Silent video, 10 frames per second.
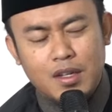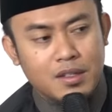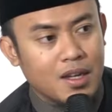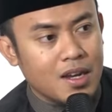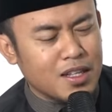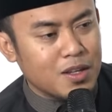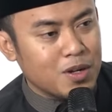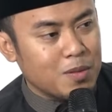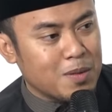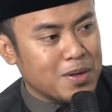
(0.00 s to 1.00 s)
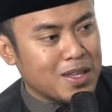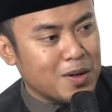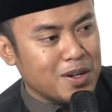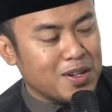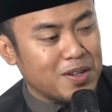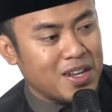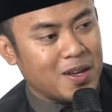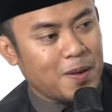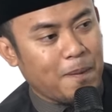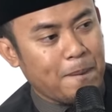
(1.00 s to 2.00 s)
eh sekarang kita udah berapa tahun di dunia
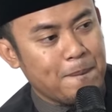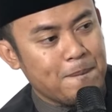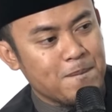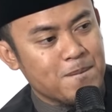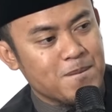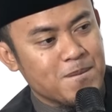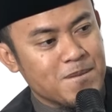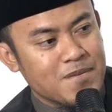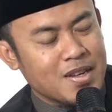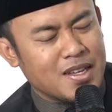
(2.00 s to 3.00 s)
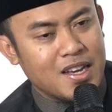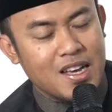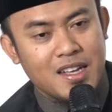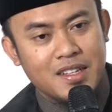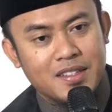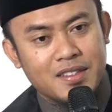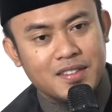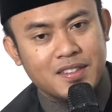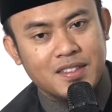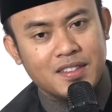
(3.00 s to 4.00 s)
ya
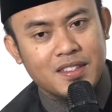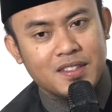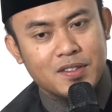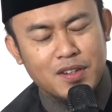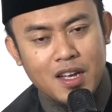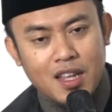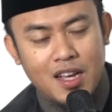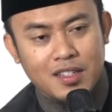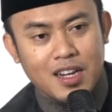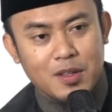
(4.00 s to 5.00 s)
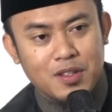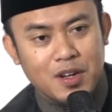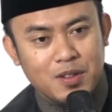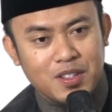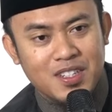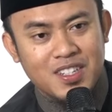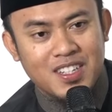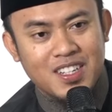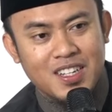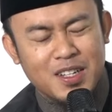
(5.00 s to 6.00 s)
sudah ada yang seratus tahun
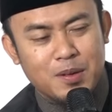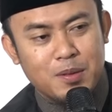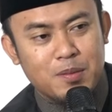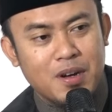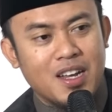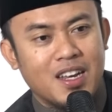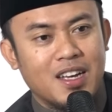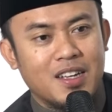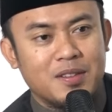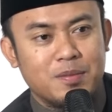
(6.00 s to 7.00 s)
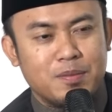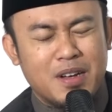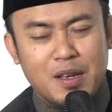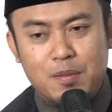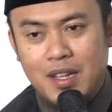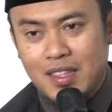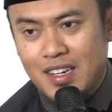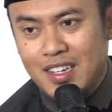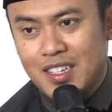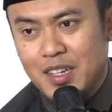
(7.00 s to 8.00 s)
lupa ada paling banter
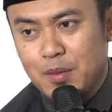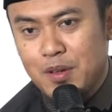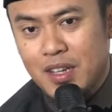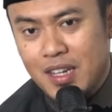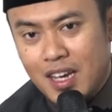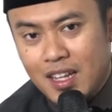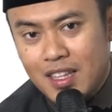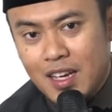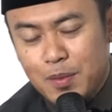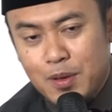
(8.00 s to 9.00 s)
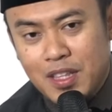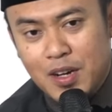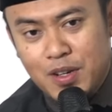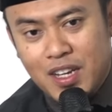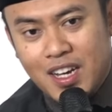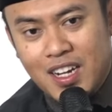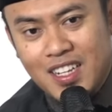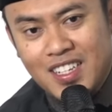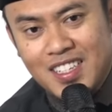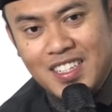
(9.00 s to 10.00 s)
di sini mungkin ya 30 tahun ya
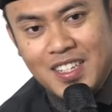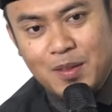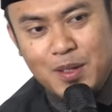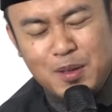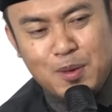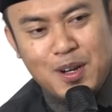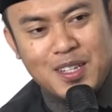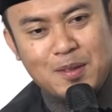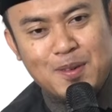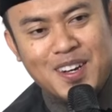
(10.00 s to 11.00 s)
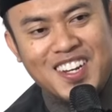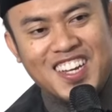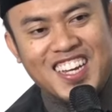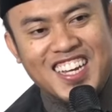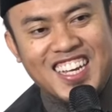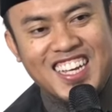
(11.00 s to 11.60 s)
masih muda semua ini